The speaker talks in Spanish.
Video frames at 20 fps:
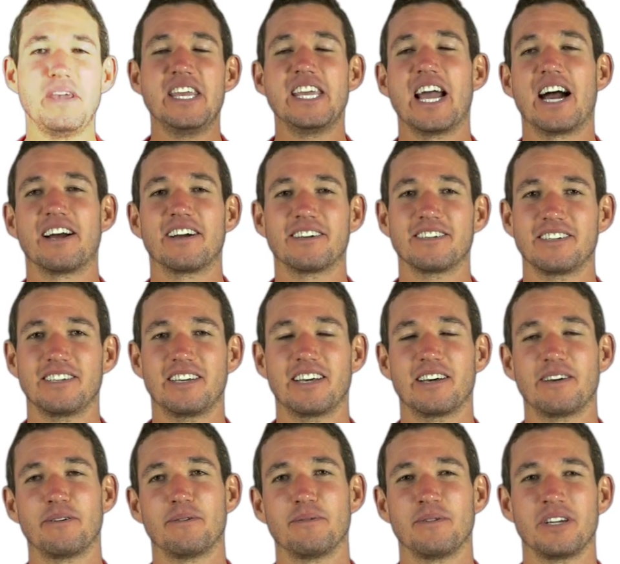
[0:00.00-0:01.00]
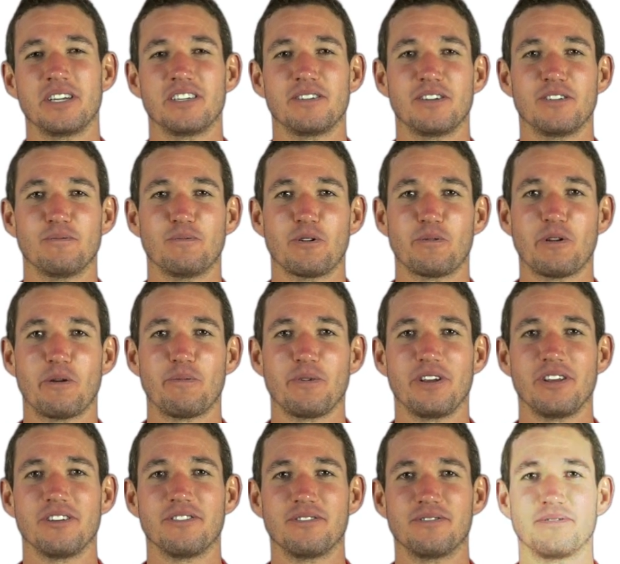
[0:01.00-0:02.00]
Villa, que viene siendo por mi
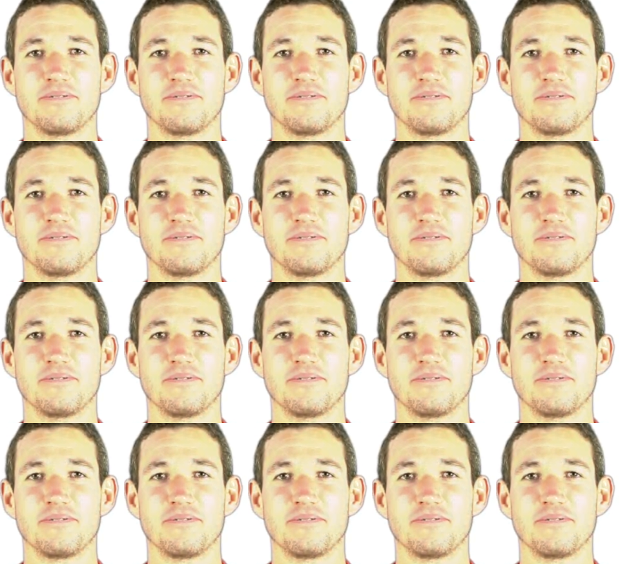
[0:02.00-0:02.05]
apellido.